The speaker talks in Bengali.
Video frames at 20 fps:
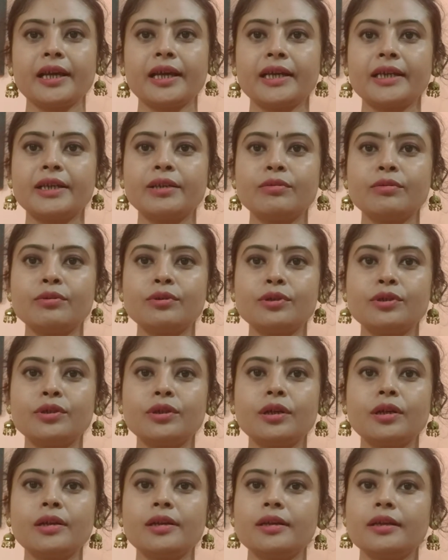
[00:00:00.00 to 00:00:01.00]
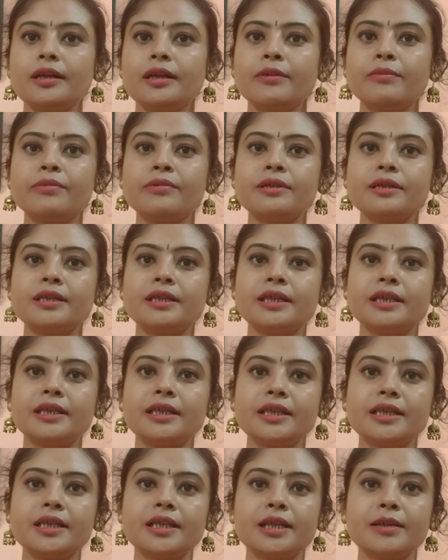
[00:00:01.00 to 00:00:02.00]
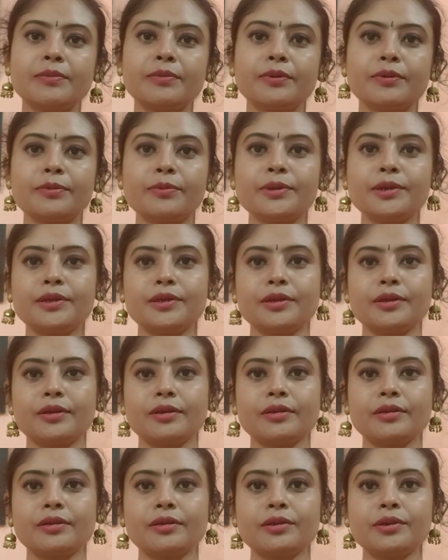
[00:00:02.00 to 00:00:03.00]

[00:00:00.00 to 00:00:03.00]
একটি উজ্জ্বল এবং স্থিতিশীল ভবিষ্যৎ